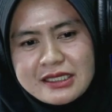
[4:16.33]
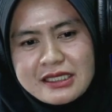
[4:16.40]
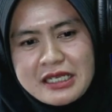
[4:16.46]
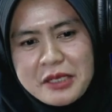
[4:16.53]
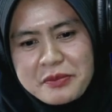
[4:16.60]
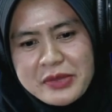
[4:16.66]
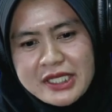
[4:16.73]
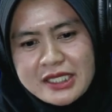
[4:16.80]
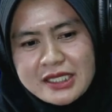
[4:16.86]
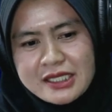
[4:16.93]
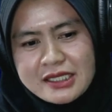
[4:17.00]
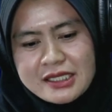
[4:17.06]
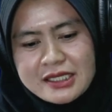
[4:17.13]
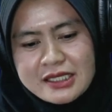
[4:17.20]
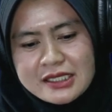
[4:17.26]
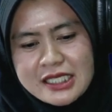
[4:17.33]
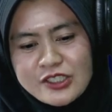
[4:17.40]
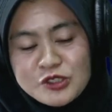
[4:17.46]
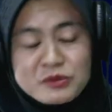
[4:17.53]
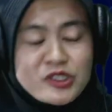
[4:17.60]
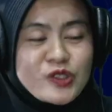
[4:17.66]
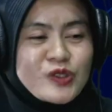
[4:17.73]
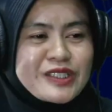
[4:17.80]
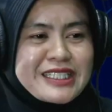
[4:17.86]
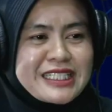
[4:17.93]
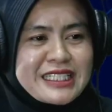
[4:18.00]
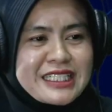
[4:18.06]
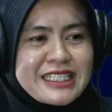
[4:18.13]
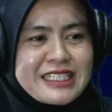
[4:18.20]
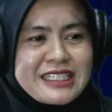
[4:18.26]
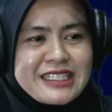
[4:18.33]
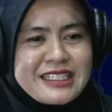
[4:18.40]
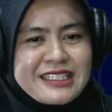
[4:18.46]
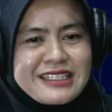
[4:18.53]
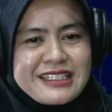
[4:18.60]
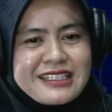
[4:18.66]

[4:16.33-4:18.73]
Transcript: apa ya ya harus mengikuti uh,